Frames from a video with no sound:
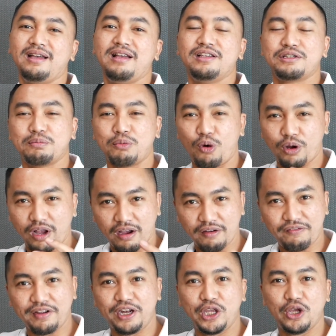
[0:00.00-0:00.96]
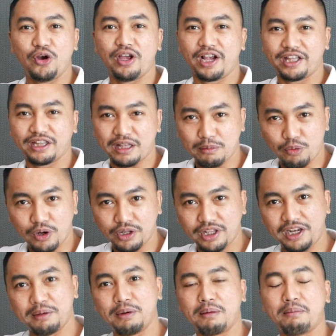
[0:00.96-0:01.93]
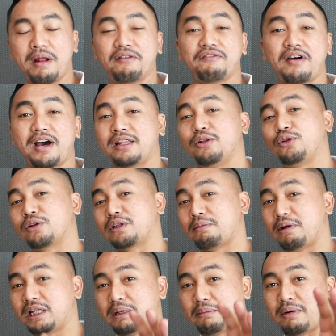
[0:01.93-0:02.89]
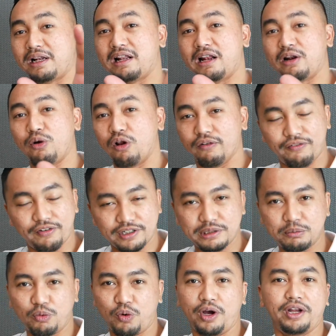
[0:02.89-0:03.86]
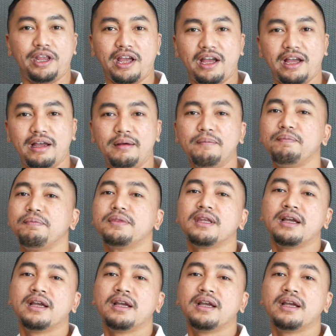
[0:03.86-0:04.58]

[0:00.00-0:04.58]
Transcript: Semoga video yang kita buat ini bermanfaat untuk teman-teman dan golfer semuanya.